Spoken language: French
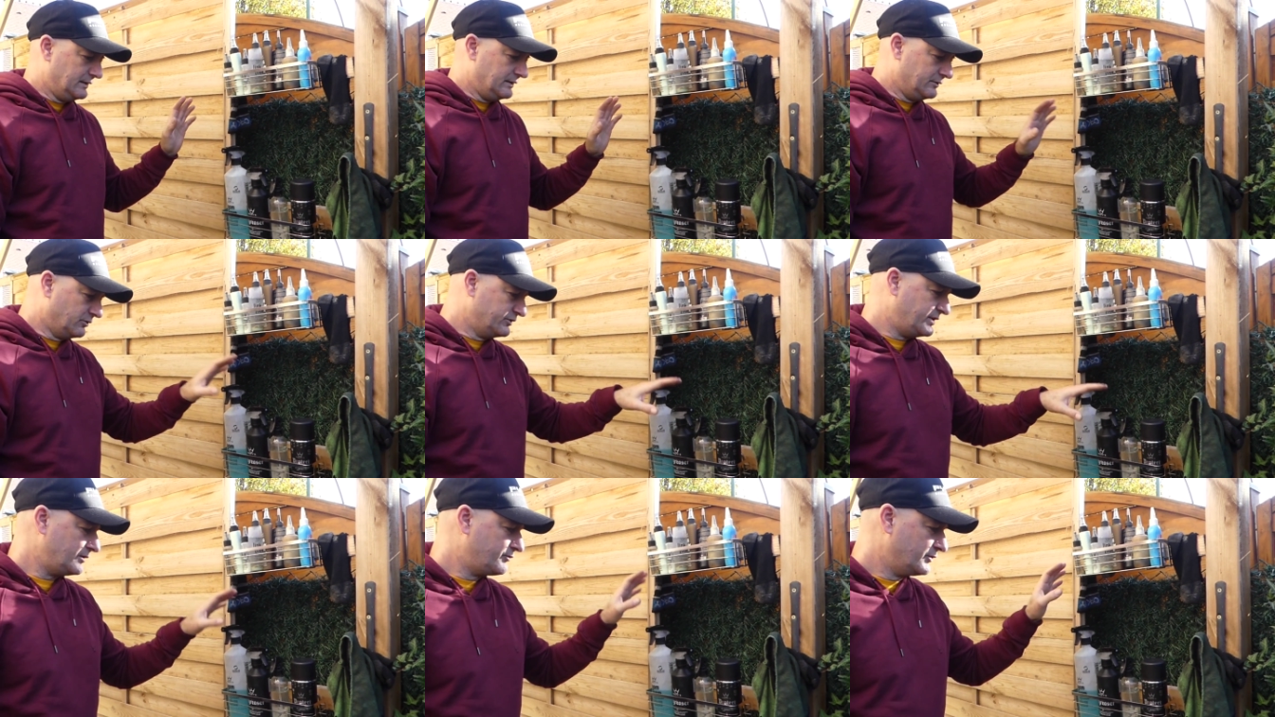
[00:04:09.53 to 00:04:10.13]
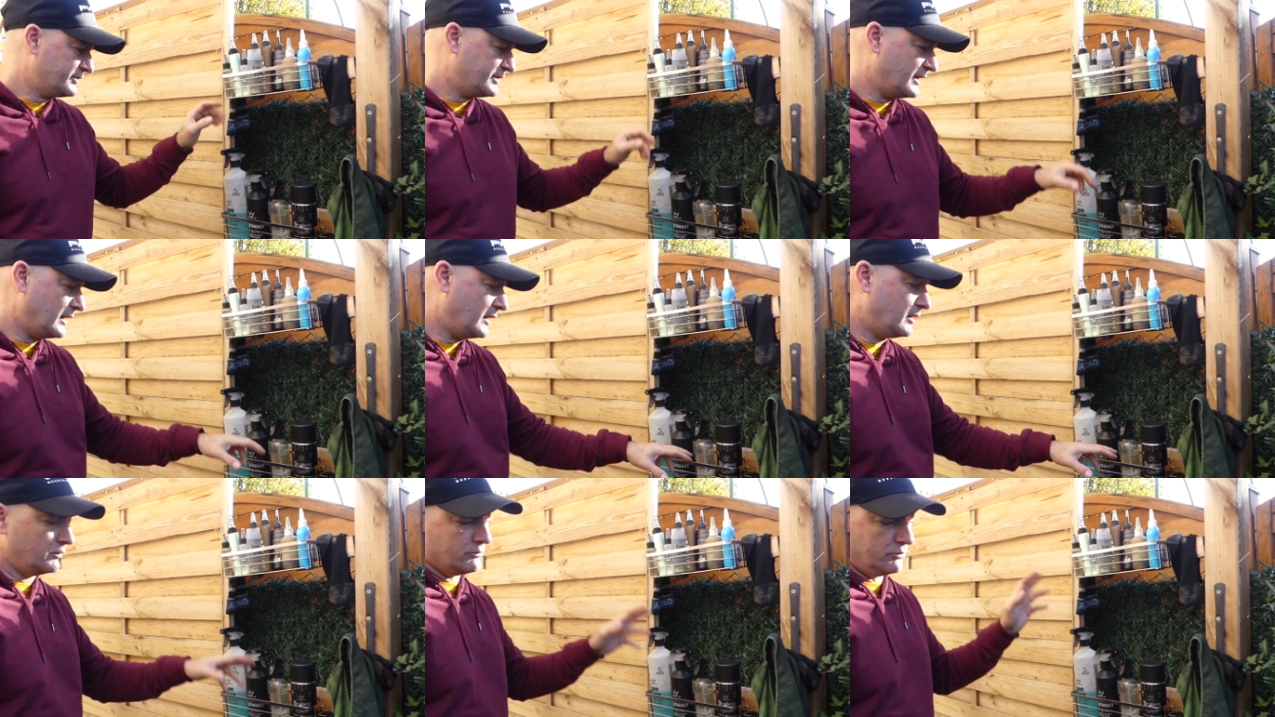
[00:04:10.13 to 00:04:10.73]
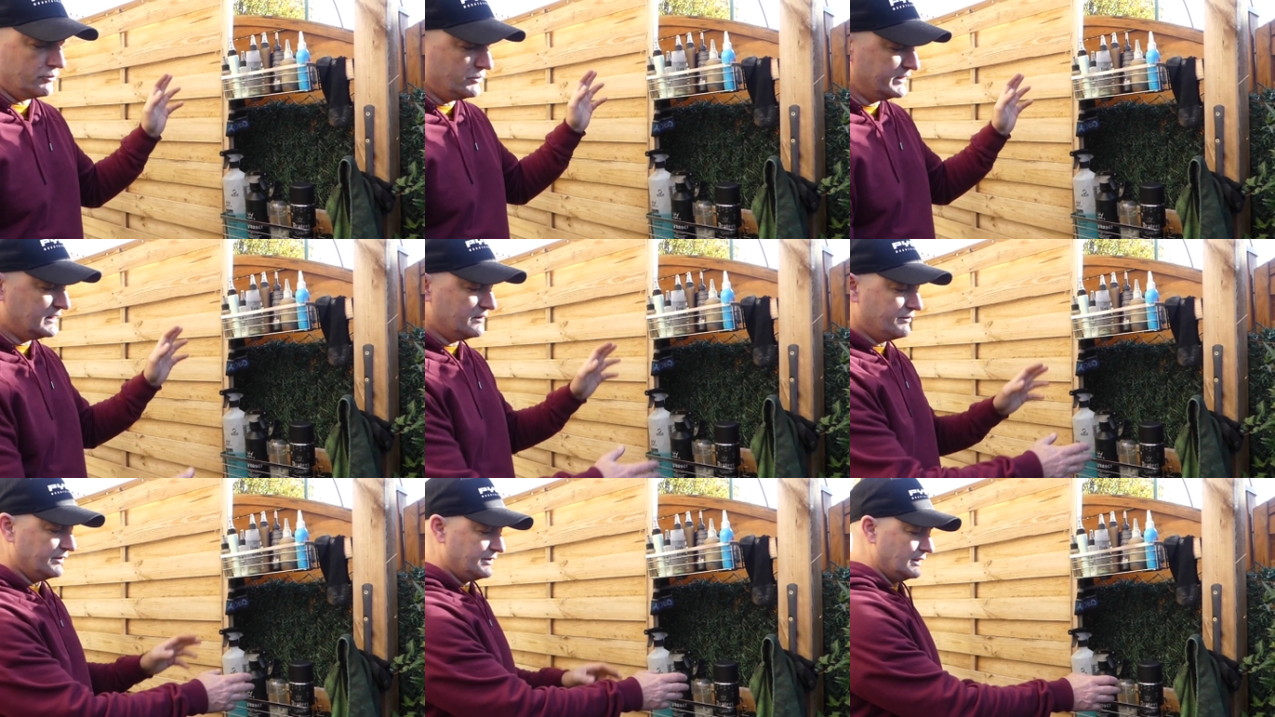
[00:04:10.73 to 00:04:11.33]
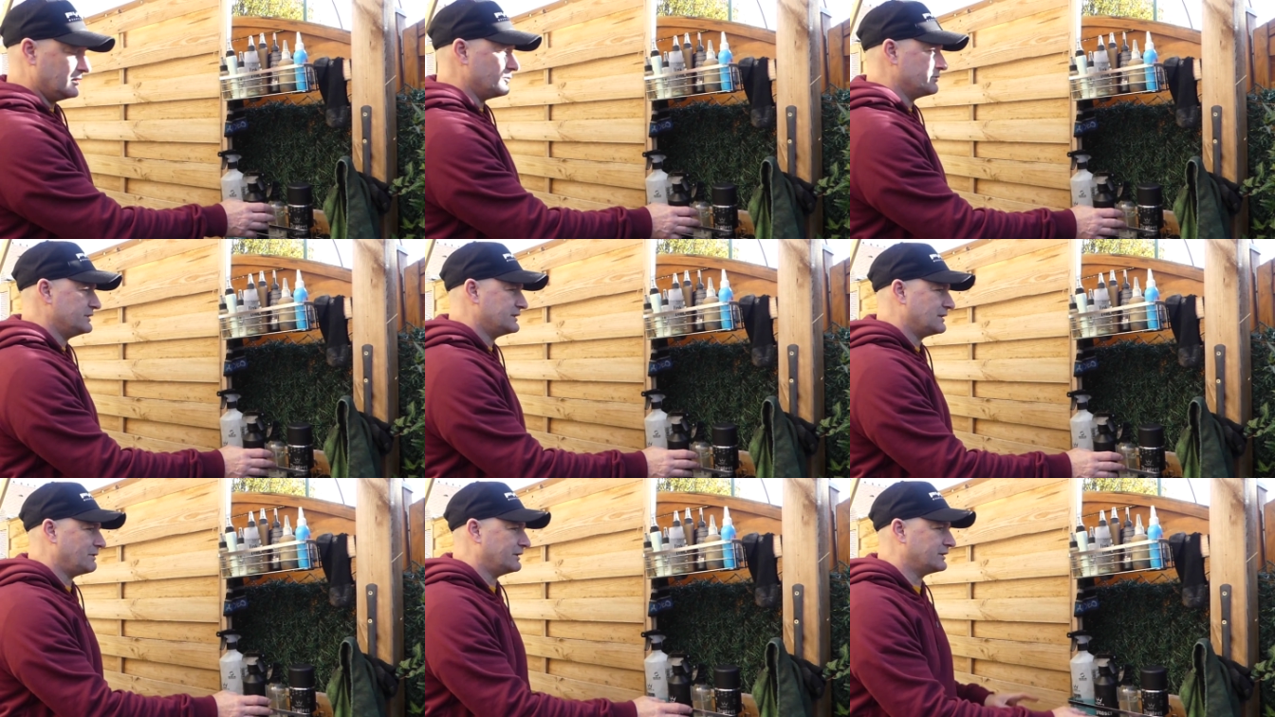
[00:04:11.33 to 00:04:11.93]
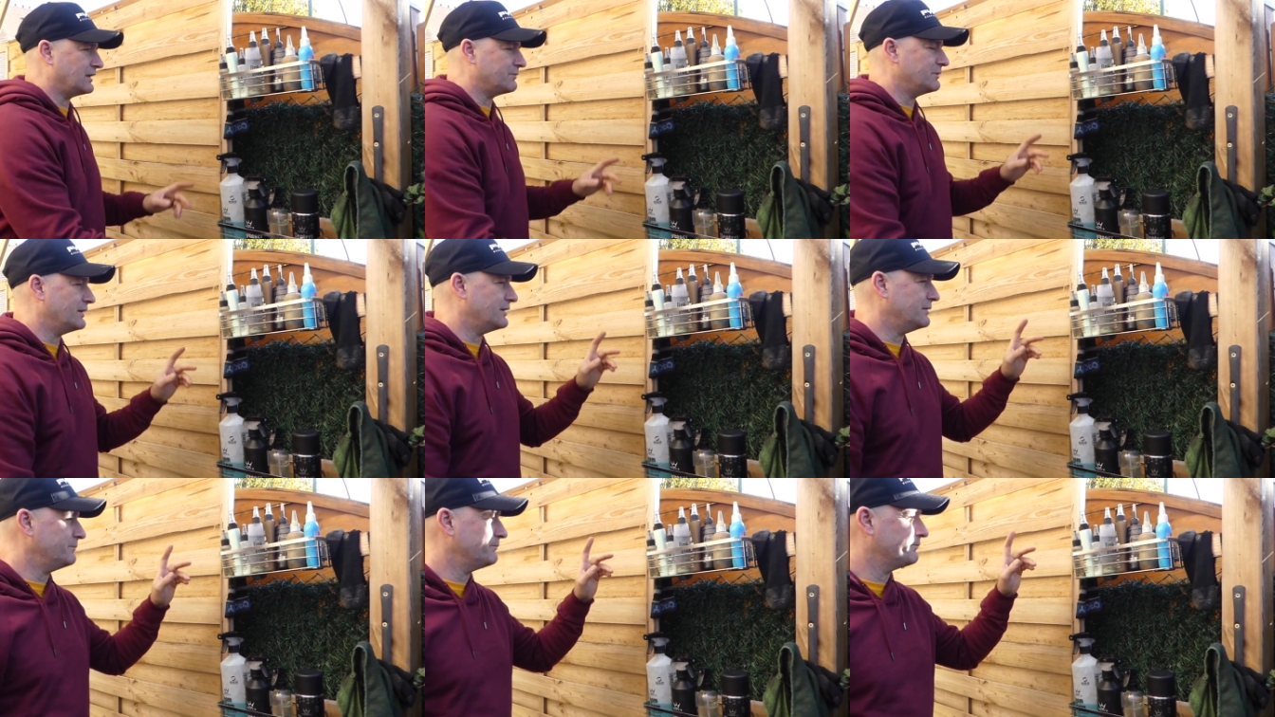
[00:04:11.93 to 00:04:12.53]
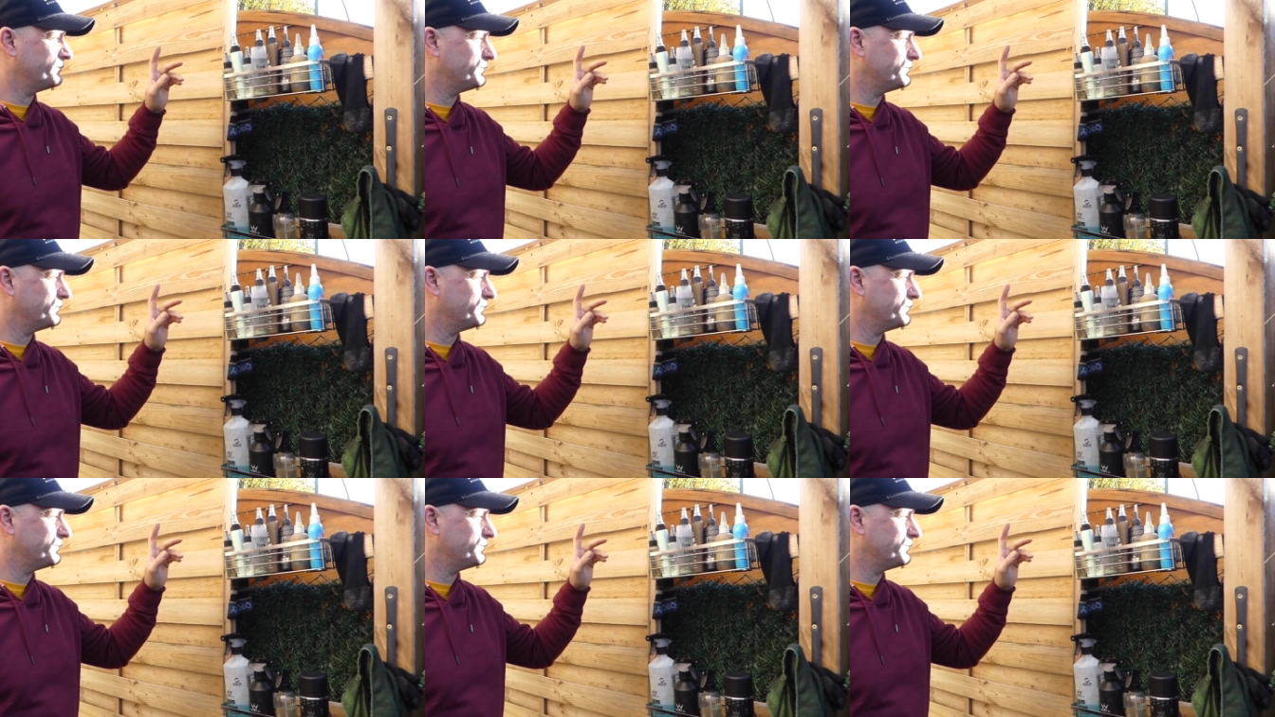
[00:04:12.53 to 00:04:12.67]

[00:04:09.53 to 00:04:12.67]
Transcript: Euh, donc ça, il faut de ça. Du liquide vaisselle, comme je dis, ça marche très bien.